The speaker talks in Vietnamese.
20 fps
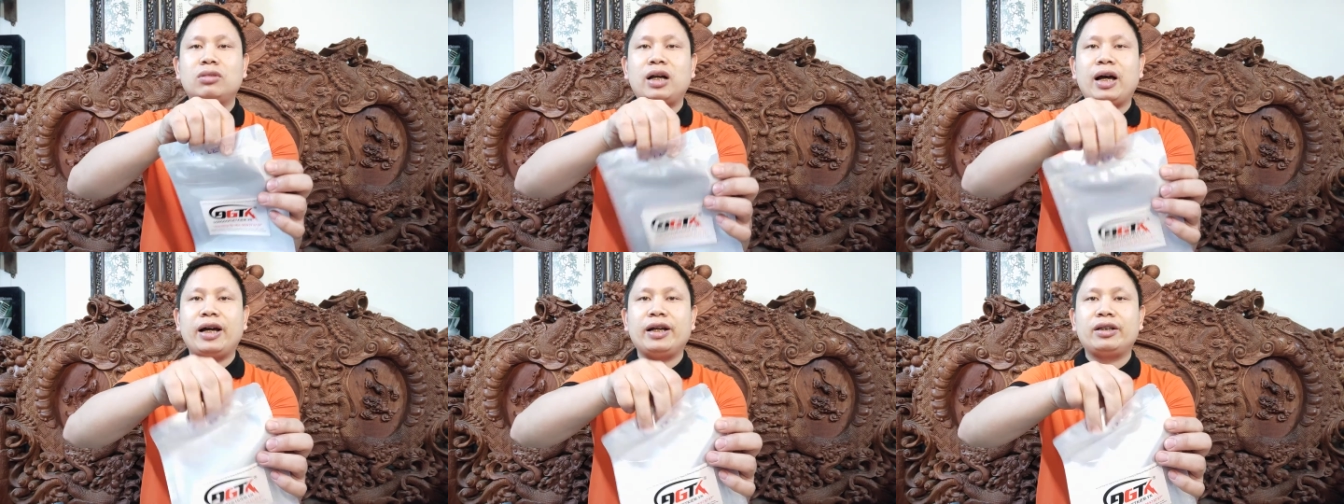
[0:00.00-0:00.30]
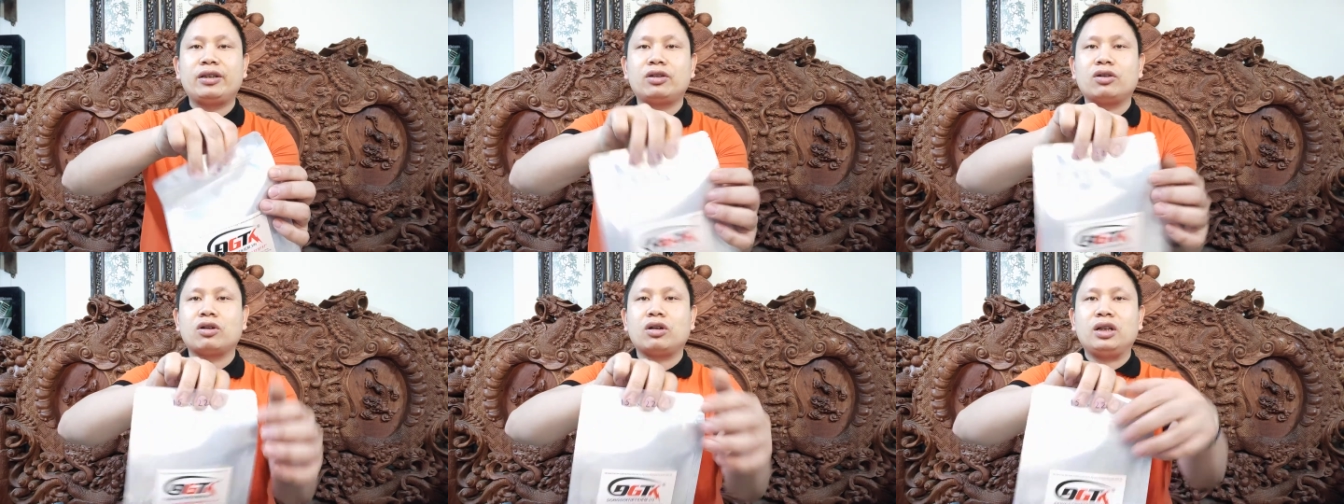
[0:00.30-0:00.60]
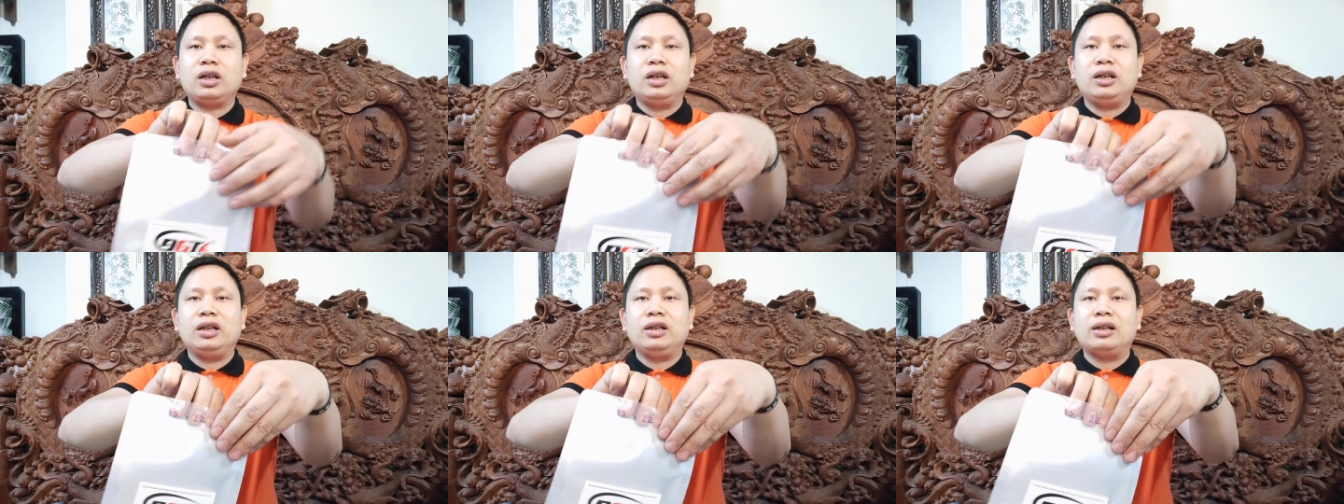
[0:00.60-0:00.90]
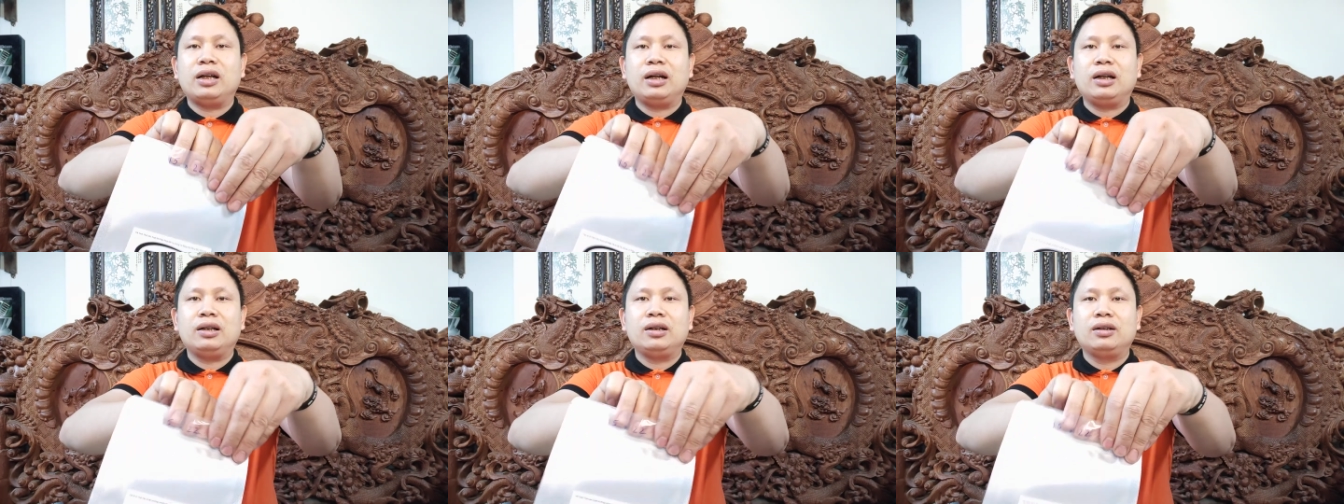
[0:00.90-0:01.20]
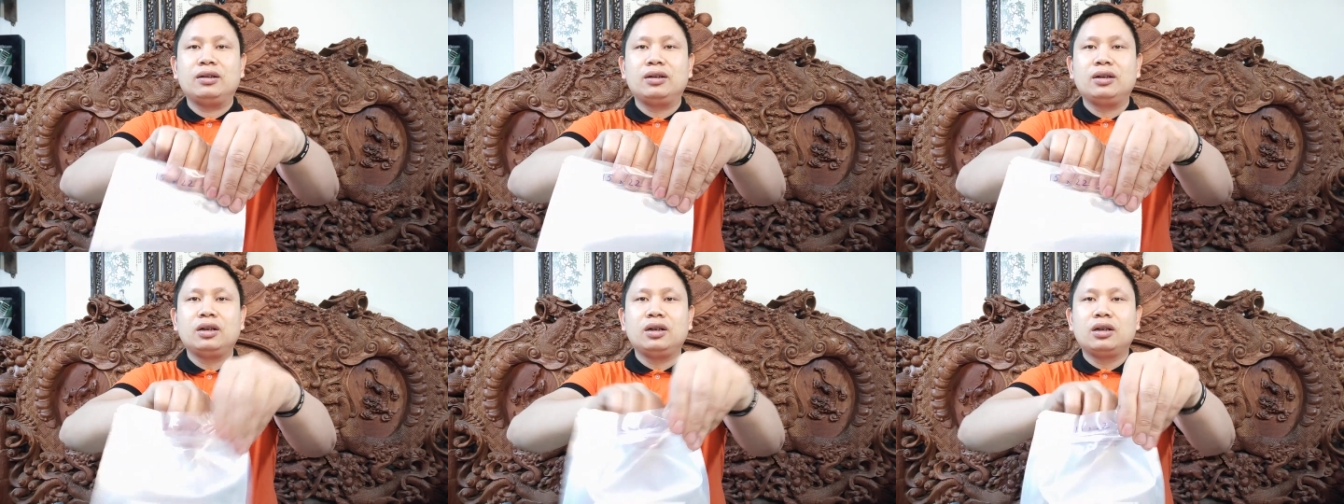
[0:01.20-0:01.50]
đây tôi có thể nhìn này
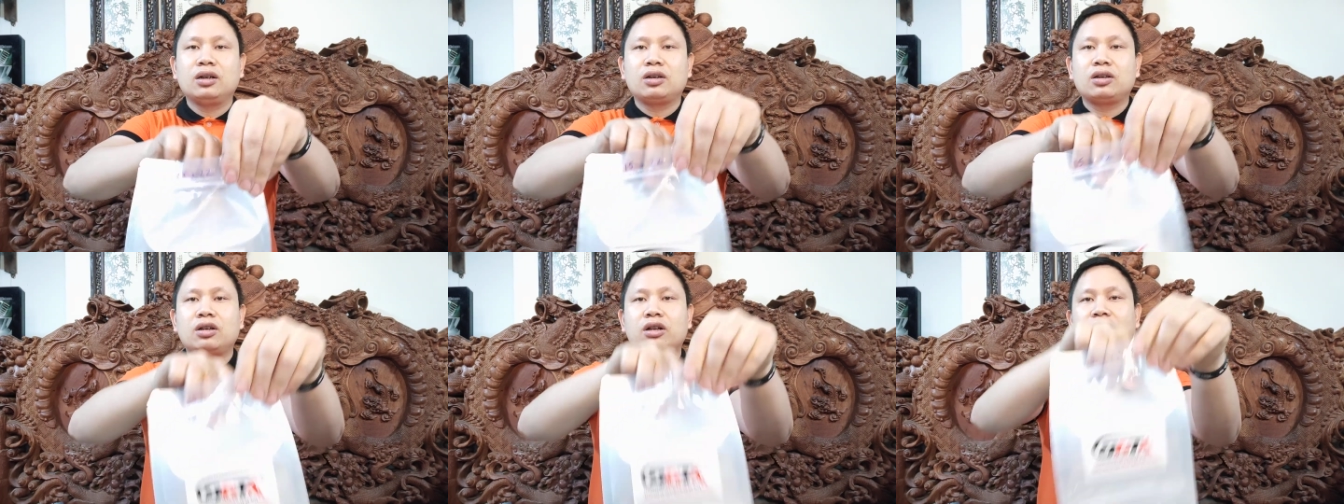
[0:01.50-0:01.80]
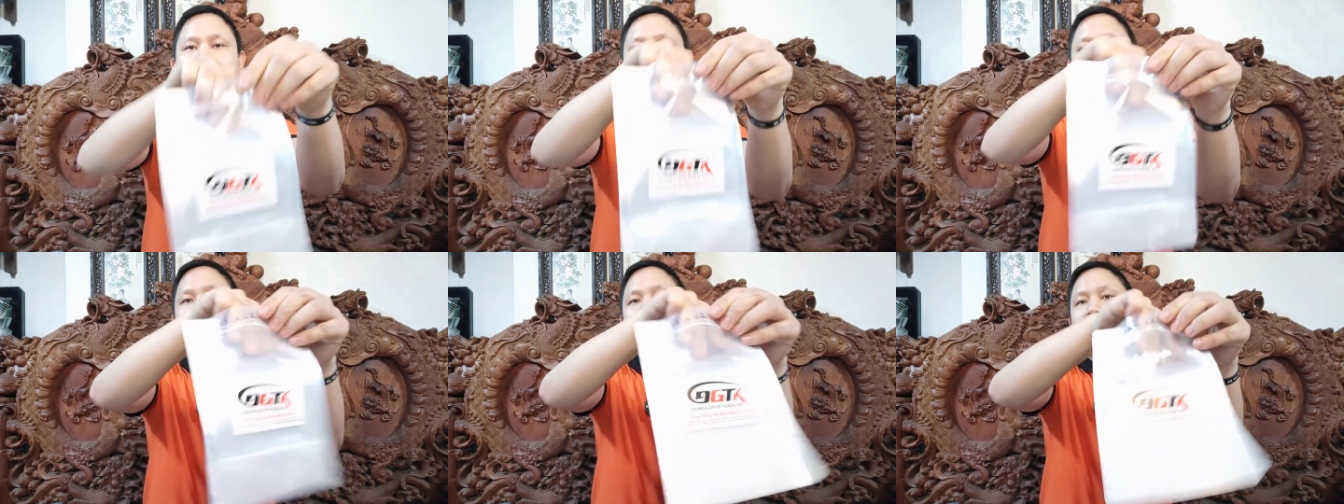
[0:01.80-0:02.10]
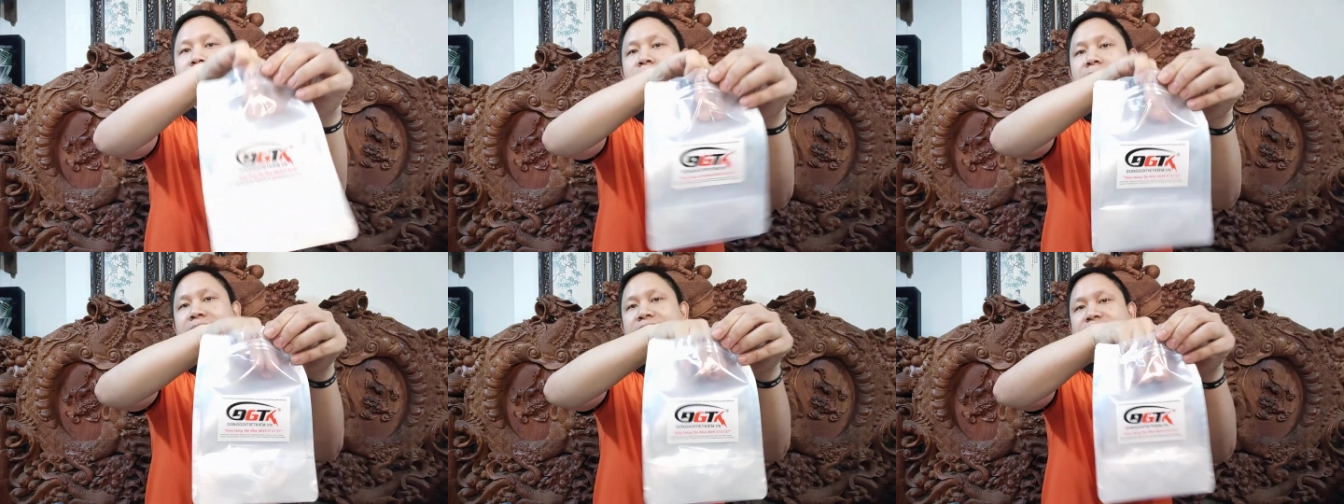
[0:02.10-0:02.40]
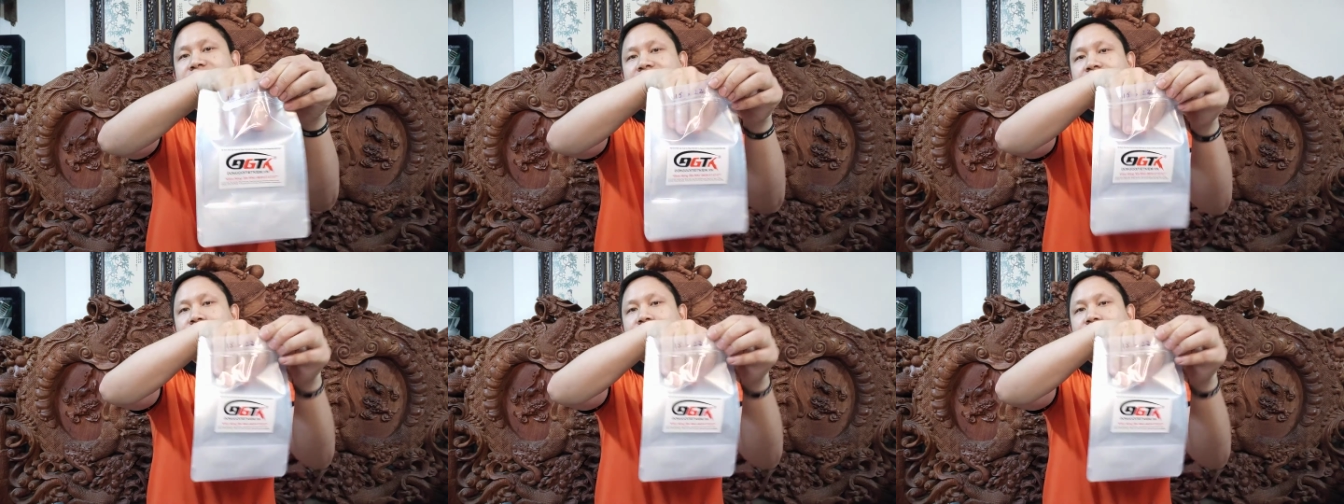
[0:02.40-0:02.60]
review cho các bạn